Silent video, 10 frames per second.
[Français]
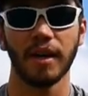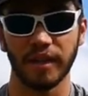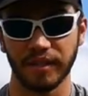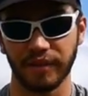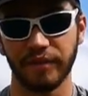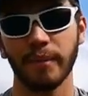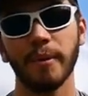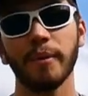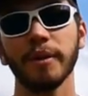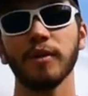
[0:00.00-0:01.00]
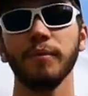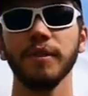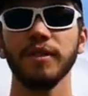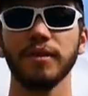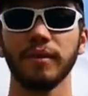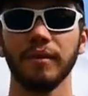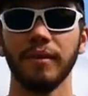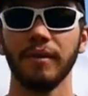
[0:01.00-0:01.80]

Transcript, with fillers: Et j'ai fait ma première compétition.